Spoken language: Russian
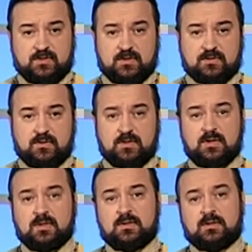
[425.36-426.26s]
в окно,
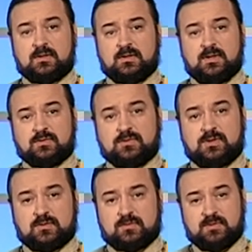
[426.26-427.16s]
э, нету
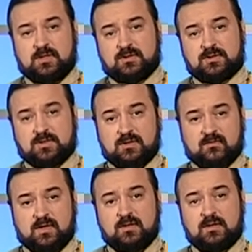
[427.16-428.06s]
тех, кто мелит на
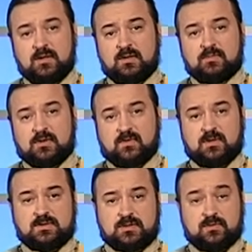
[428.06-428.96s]
жерновах,
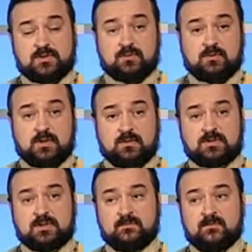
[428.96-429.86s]
порвалась целочка у
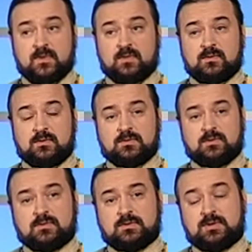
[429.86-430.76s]
колодца,
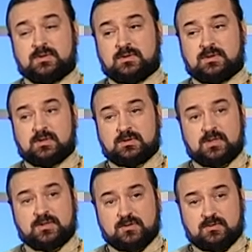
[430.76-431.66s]
значит, это
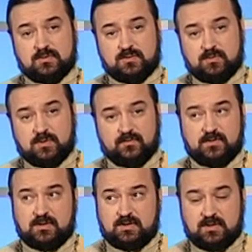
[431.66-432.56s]
значит, что зубов
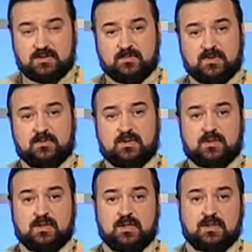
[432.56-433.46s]
нет, глаза
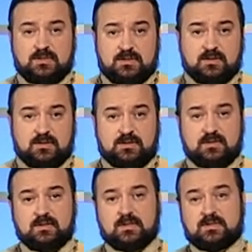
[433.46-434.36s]
померкли, сил
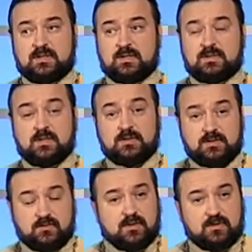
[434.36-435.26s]
сил не осталось.
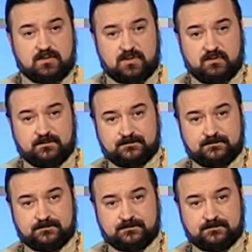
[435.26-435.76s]
Чего хорошего?